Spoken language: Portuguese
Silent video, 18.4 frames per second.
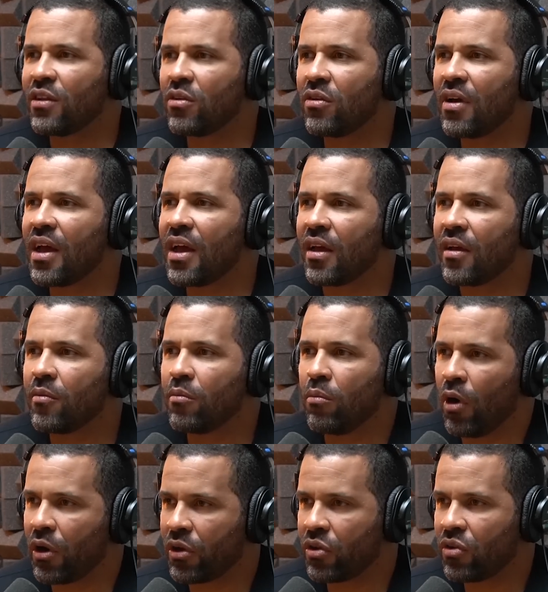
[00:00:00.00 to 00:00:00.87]
não é?
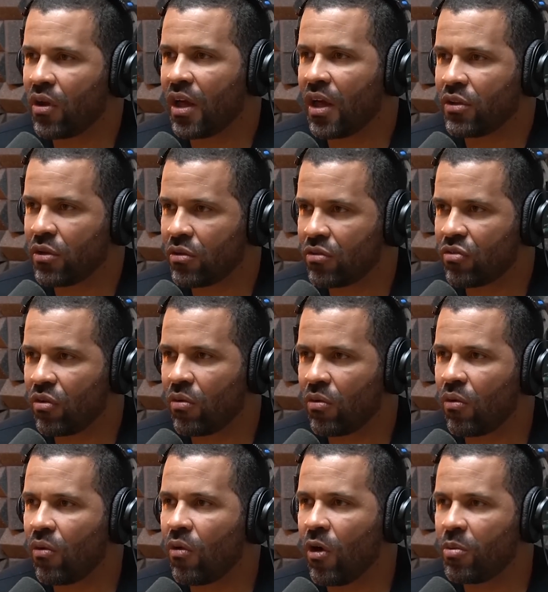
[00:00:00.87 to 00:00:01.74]
Body shot? Soco é,
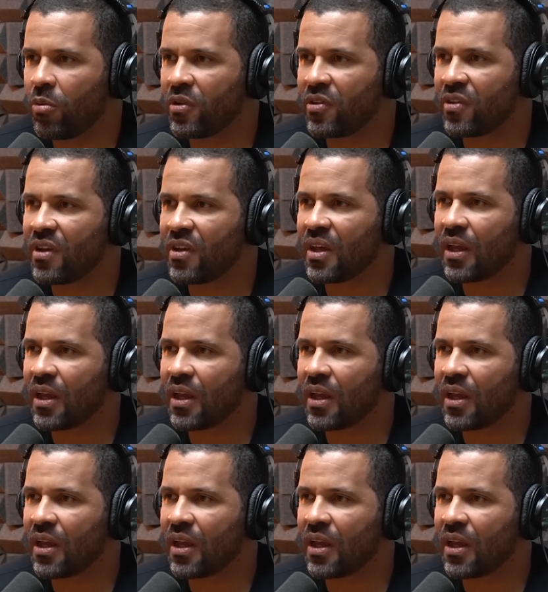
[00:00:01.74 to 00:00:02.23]
no corpo, mas, assim? Mas